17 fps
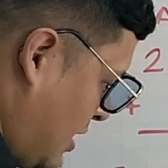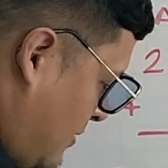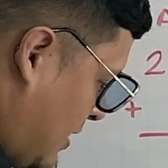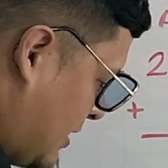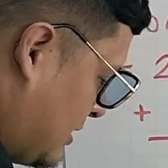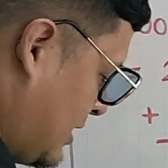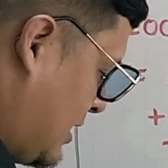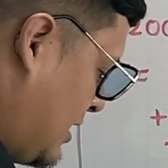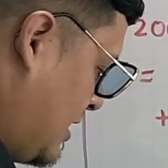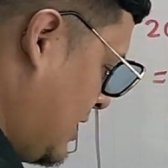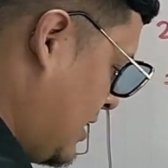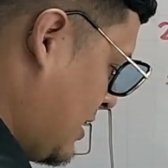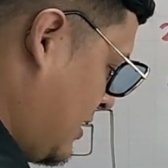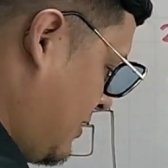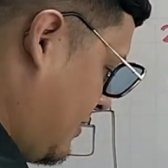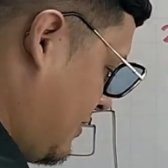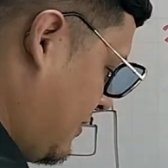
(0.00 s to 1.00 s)

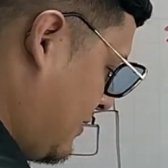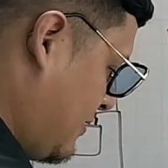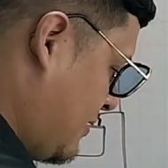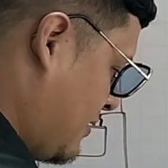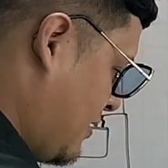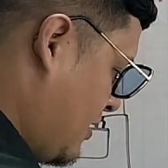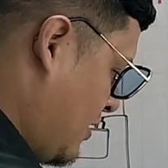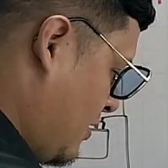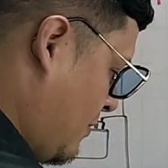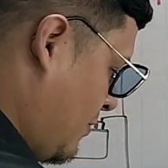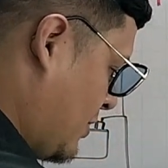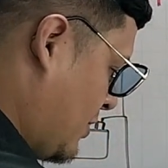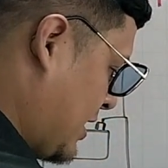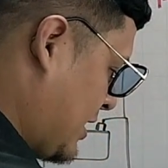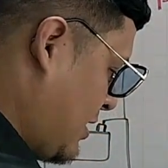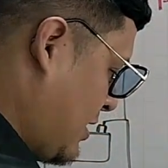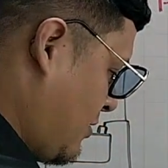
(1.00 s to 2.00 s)
batería,
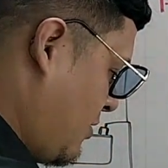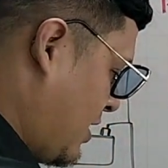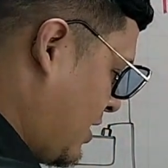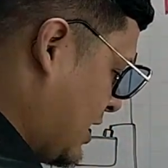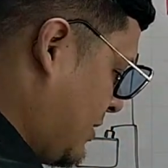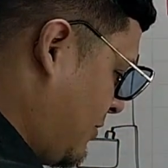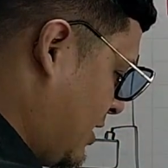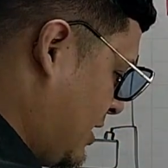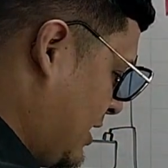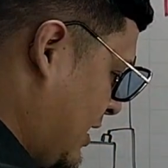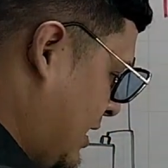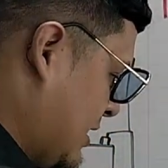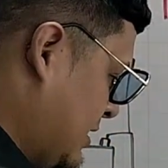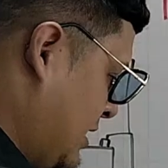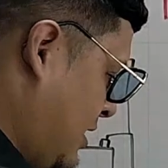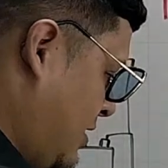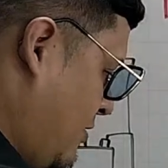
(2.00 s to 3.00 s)
porque aquí colocaremos el
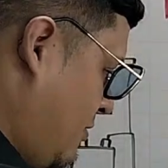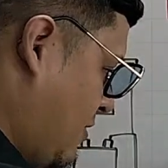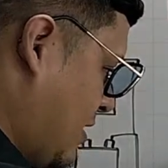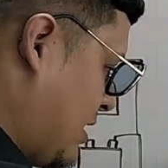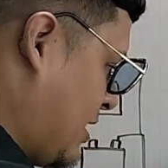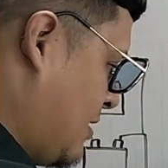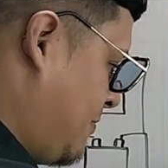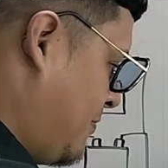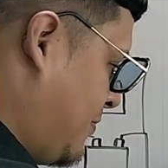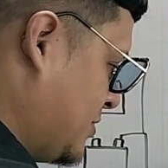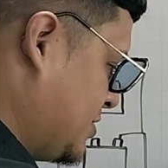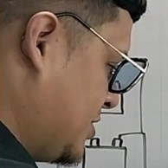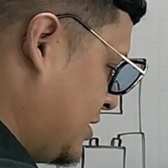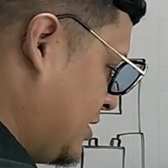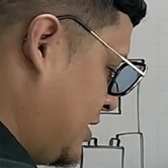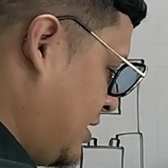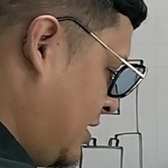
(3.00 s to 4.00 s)
negativo, acá el
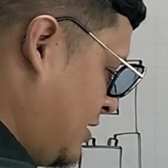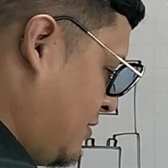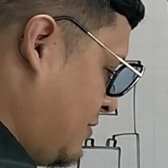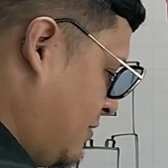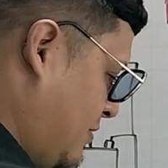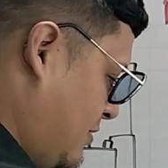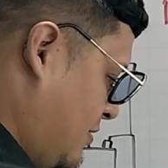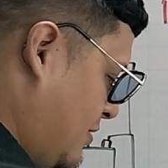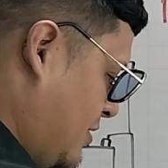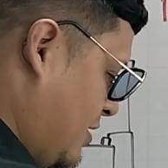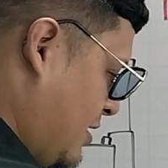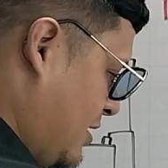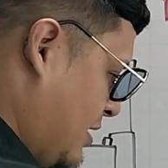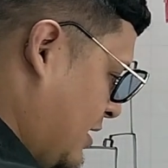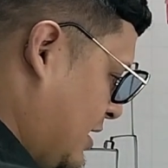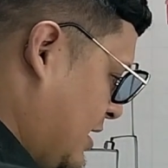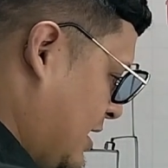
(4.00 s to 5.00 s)
positivo,
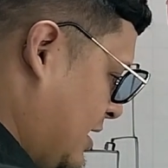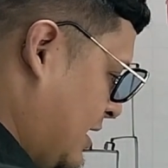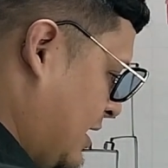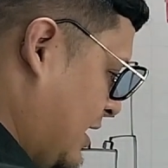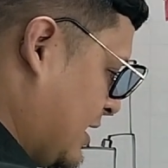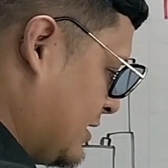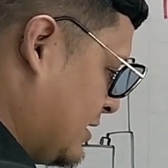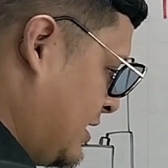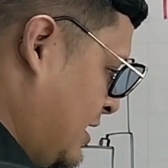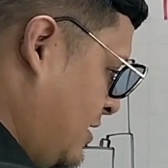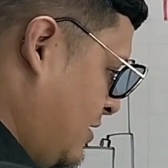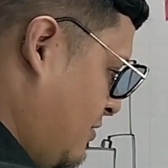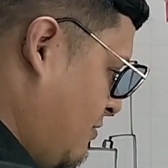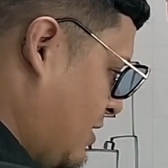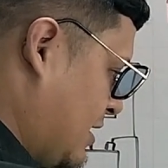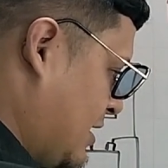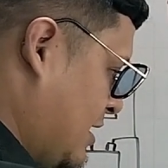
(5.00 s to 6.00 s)
aquí el
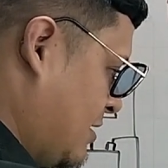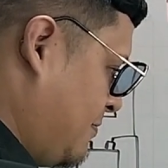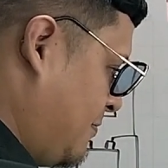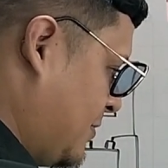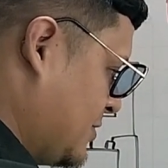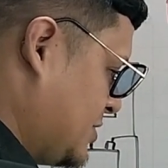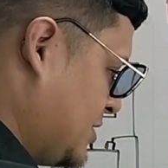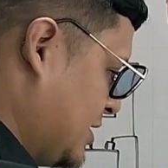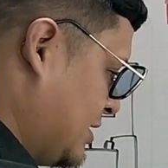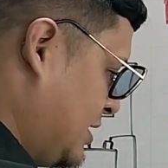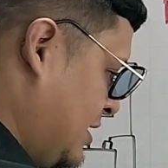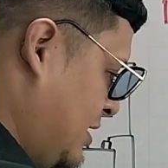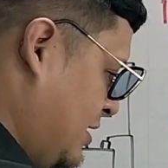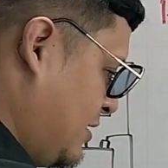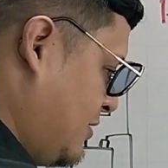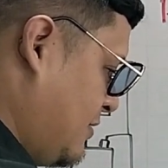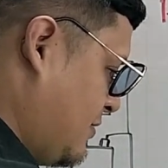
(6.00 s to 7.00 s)
negativo, aquí el
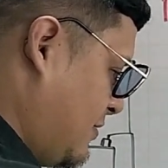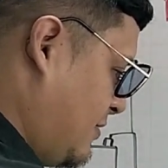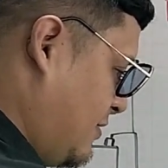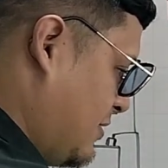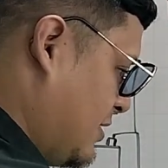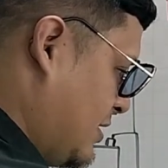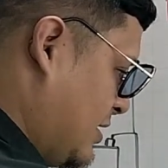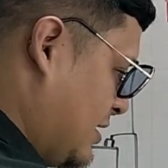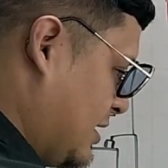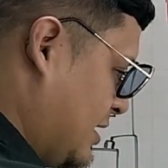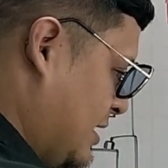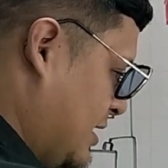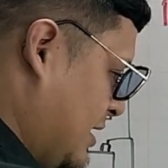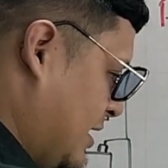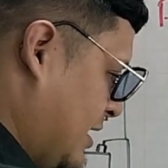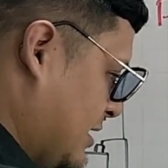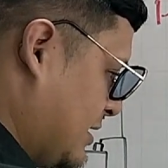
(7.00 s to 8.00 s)
positivo, aquí
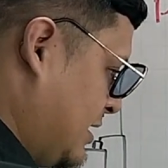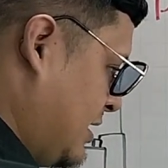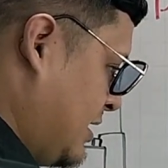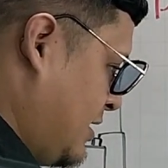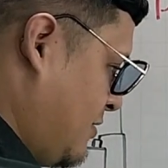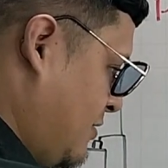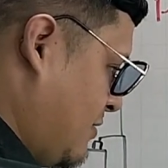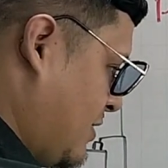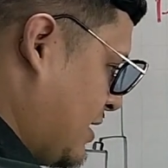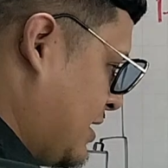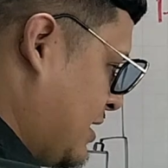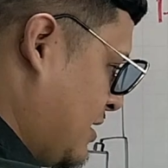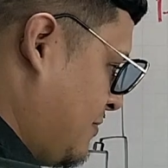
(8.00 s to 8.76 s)
el negativo, aquí el